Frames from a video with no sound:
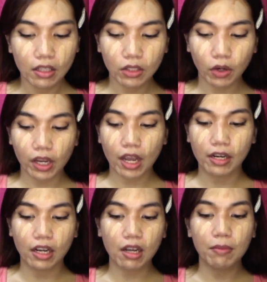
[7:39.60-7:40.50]
So,
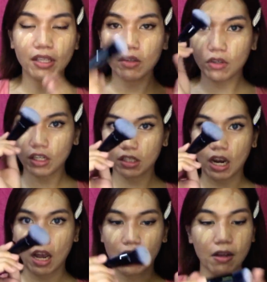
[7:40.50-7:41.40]
ayan. Gagamitin ko na
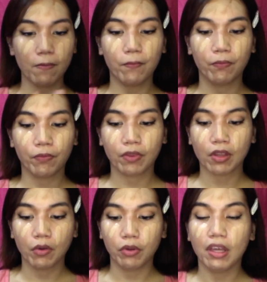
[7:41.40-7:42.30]
siya
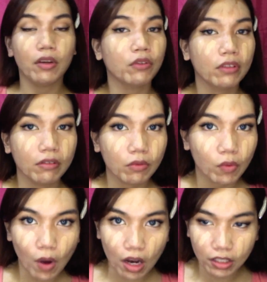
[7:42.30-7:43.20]
without
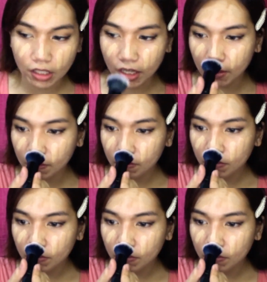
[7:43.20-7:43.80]
washing it.